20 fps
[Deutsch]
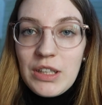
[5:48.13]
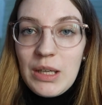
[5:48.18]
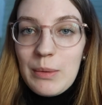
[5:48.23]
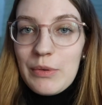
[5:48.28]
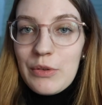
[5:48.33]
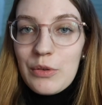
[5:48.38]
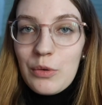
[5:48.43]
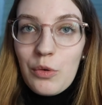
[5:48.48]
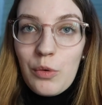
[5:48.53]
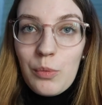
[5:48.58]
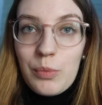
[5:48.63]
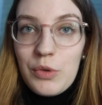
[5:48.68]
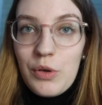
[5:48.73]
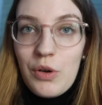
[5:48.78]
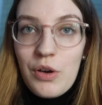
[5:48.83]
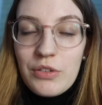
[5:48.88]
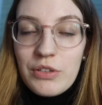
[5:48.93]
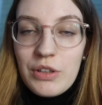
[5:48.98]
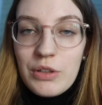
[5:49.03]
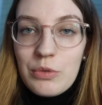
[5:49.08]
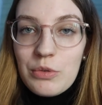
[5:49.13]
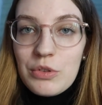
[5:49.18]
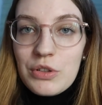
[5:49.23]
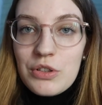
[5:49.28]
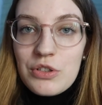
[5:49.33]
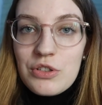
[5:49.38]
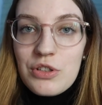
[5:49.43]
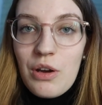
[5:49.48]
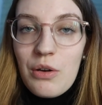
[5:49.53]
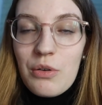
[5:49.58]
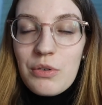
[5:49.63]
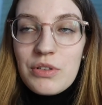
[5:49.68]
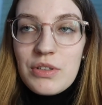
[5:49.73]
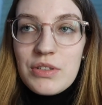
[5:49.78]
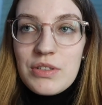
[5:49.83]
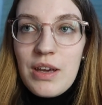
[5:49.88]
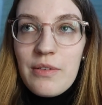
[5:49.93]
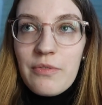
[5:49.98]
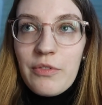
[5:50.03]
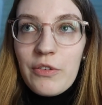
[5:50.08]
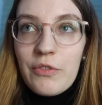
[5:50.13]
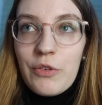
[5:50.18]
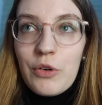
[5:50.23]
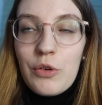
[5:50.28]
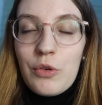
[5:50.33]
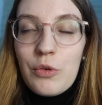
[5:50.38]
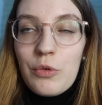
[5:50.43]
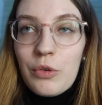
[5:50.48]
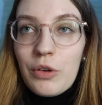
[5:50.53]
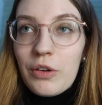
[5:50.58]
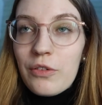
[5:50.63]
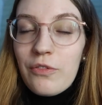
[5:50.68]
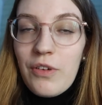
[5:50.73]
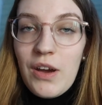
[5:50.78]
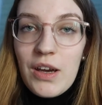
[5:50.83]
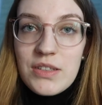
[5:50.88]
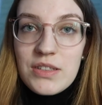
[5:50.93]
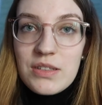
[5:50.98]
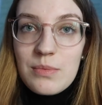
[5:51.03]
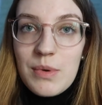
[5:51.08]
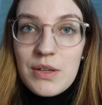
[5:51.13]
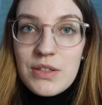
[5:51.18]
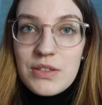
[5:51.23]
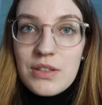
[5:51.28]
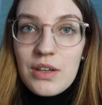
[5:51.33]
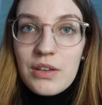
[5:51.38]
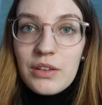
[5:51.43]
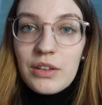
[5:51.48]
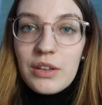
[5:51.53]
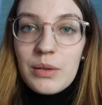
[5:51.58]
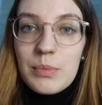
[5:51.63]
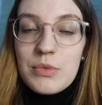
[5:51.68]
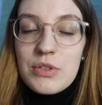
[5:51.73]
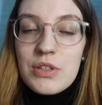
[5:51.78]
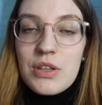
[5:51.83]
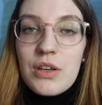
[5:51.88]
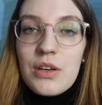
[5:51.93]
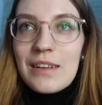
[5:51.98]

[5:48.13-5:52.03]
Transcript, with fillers: Ich habe jetzt so grob die Ordner durchgeschaut, die es einfach von höheren Fachsemestern gibt.